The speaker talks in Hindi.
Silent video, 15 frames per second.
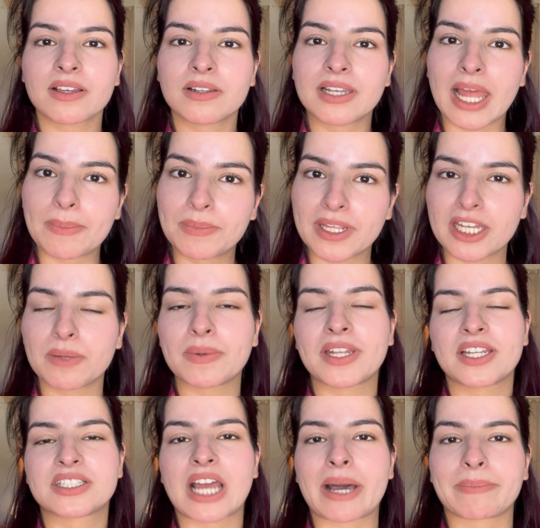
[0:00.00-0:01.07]
लाइब्रेरी भी
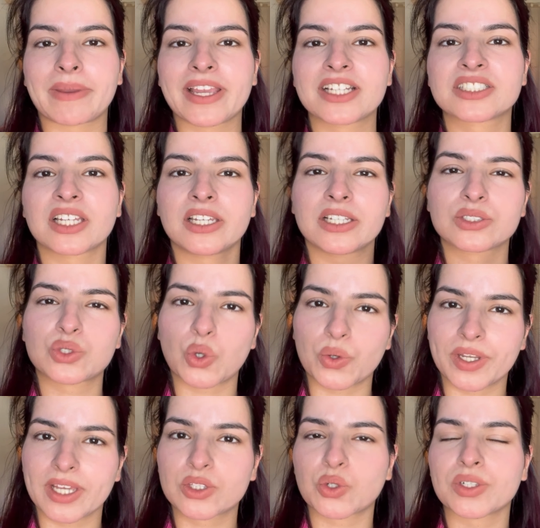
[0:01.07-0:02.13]
नहीं जा पाई कि चलिए सो
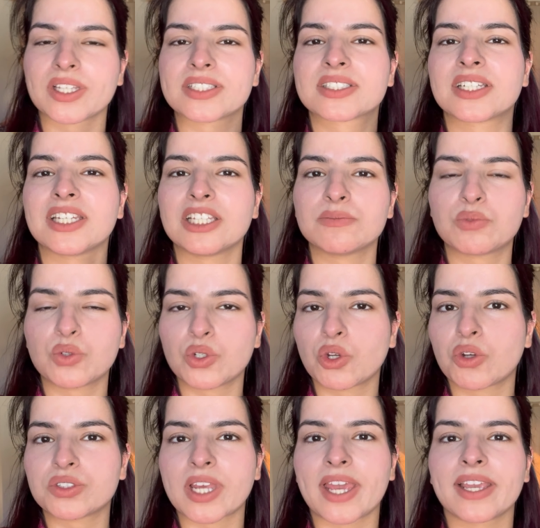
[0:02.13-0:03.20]
रही है थोड़ी देर इसकी नींद पूरी
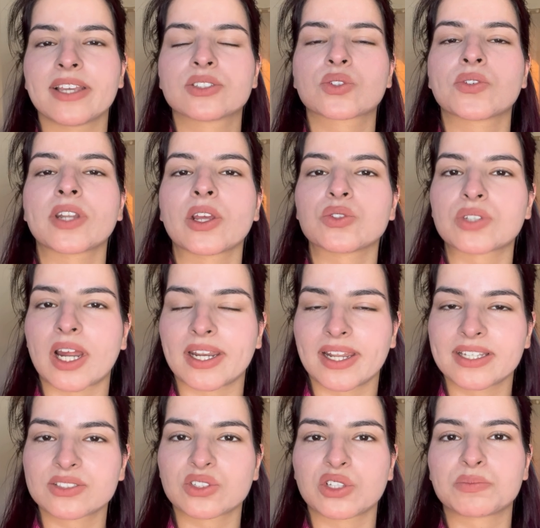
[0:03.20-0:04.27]
हो जाएगी इसको नहीं उतारने
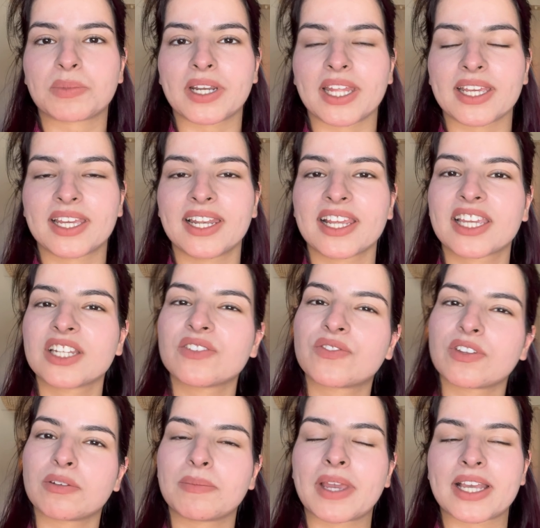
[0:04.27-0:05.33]
की जरूरत पड़ेगी लेकिन
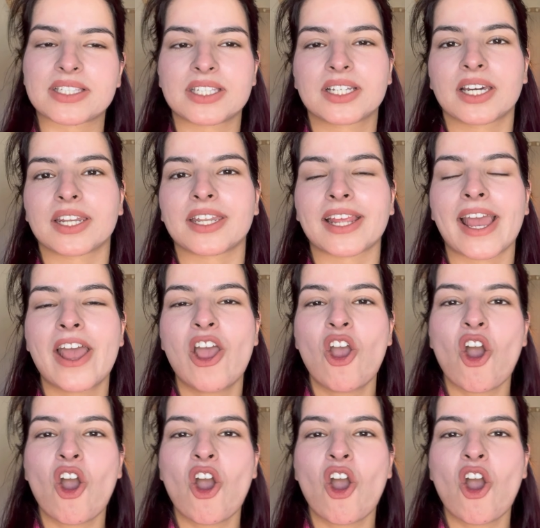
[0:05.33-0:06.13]
फिर भी ऐसी कर रही है